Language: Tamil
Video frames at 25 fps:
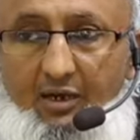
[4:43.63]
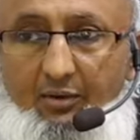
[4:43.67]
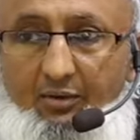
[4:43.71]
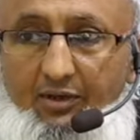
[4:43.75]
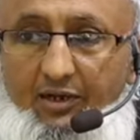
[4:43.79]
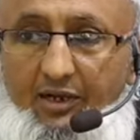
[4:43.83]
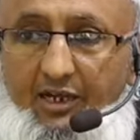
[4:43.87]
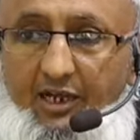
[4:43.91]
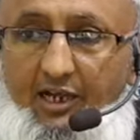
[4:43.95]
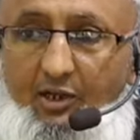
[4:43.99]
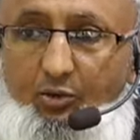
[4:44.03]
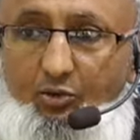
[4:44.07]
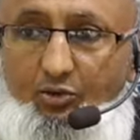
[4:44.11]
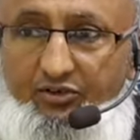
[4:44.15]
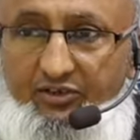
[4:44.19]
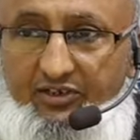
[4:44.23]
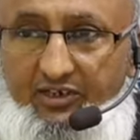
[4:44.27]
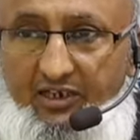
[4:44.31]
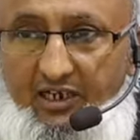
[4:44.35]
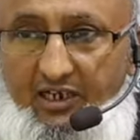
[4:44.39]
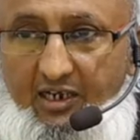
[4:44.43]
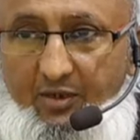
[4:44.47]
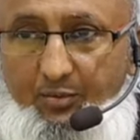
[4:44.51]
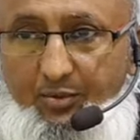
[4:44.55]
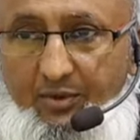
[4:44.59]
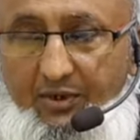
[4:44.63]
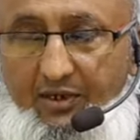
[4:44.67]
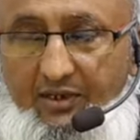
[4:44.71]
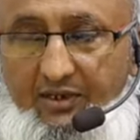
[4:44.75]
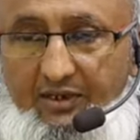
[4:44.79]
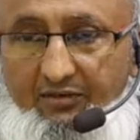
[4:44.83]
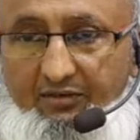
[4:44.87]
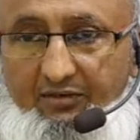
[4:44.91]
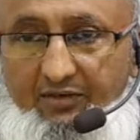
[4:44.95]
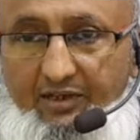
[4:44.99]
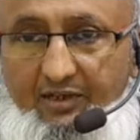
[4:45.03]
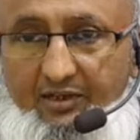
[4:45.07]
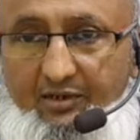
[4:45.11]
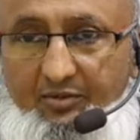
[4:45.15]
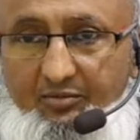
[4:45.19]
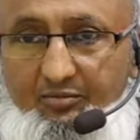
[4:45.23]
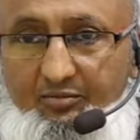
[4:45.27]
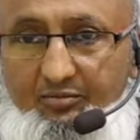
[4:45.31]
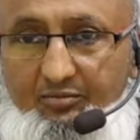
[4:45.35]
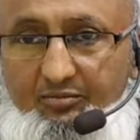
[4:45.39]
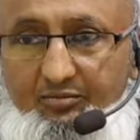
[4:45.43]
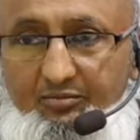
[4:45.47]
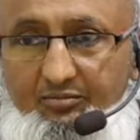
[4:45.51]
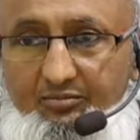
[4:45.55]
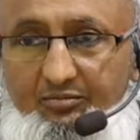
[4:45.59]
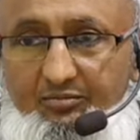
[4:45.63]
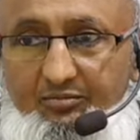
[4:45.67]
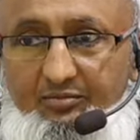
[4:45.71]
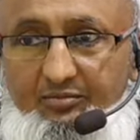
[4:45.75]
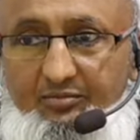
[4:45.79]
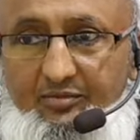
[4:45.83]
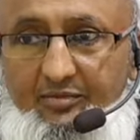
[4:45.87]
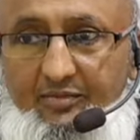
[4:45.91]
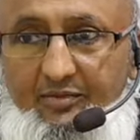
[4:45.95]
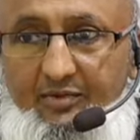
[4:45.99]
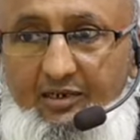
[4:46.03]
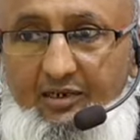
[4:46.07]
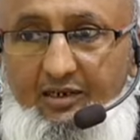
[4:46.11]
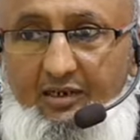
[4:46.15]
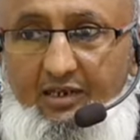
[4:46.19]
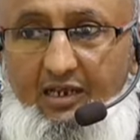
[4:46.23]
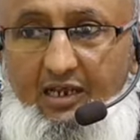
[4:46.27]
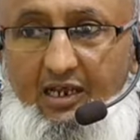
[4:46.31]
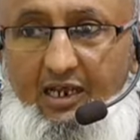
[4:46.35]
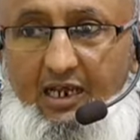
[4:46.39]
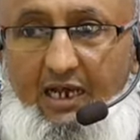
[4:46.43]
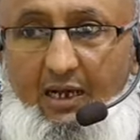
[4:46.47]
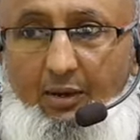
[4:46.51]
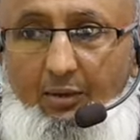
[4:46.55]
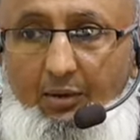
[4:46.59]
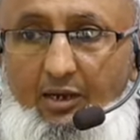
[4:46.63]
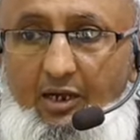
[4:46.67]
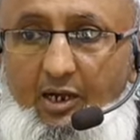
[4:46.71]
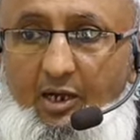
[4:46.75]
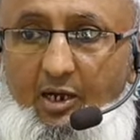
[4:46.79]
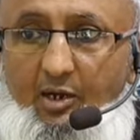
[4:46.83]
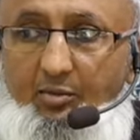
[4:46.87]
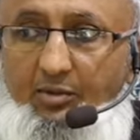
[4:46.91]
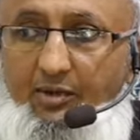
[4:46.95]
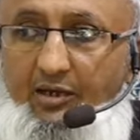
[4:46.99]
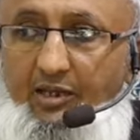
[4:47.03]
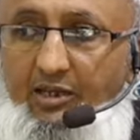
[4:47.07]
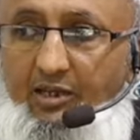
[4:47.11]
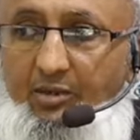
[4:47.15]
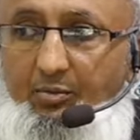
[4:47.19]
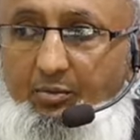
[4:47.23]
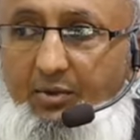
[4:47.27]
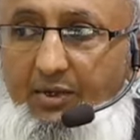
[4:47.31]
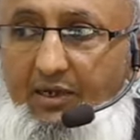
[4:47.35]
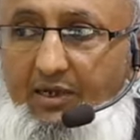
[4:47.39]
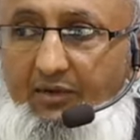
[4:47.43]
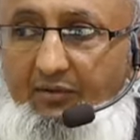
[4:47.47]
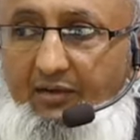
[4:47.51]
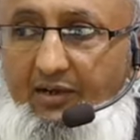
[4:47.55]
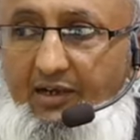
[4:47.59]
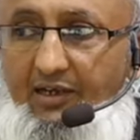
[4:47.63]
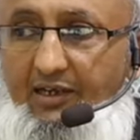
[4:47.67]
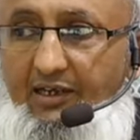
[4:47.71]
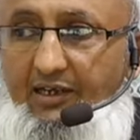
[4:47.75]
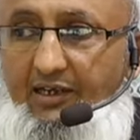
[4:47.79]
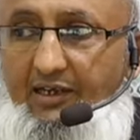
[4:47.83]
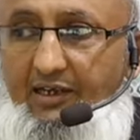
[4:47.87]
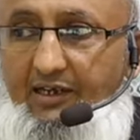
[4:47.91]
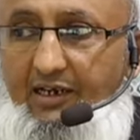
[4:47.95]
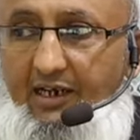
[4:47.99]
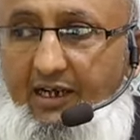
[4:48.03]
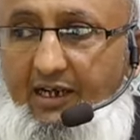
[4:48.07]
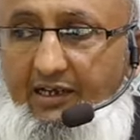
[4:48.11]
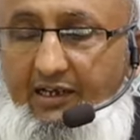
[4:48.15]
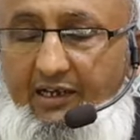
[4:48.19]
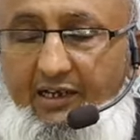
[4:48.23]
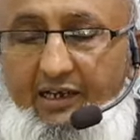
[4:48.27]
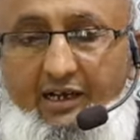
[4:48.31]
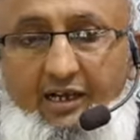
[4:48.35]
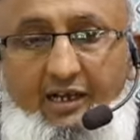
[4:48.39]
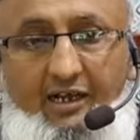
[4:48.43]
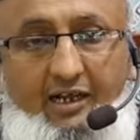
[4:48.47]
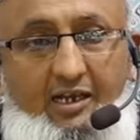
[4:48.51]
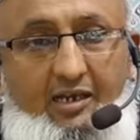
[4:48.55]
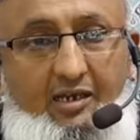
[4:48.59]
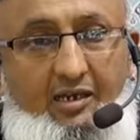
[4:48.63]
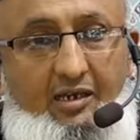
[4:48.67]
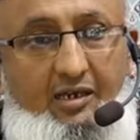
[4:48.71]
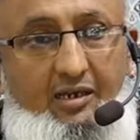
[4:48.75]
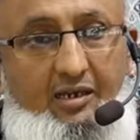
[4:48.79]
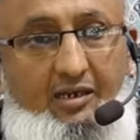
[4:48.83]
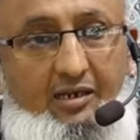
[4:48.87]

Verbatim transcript: அவர்களை உற்சாகப்படுத்த வேண்டும் அவர்களிடமிருந்து பெற வேண்டிய காரியங்களை